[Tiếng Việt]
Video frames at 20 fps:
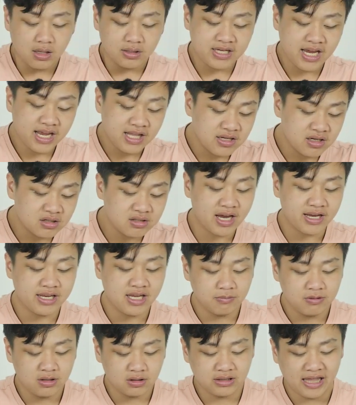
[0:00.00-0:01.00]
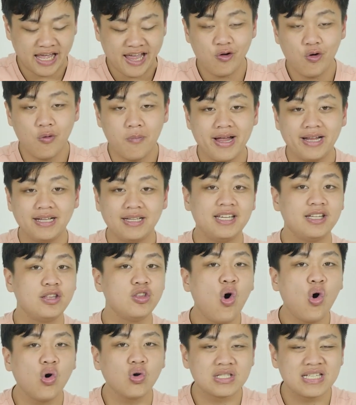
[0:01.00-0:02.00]
Trên những trải nghiệm thực tế của mình thì
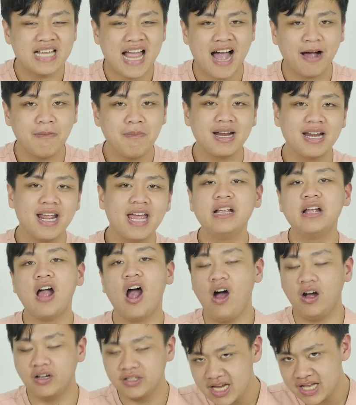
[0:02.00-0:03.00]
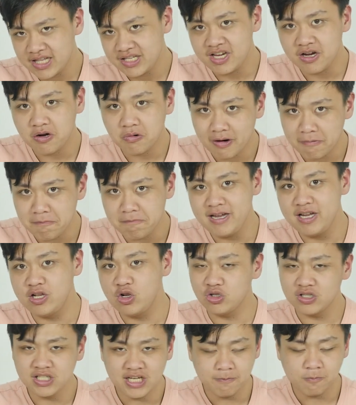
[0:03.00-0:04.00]
độ sáng màn hình ở trên chiếc Redmi
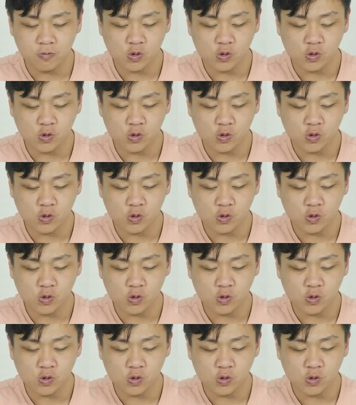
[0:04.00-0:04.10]
Note chín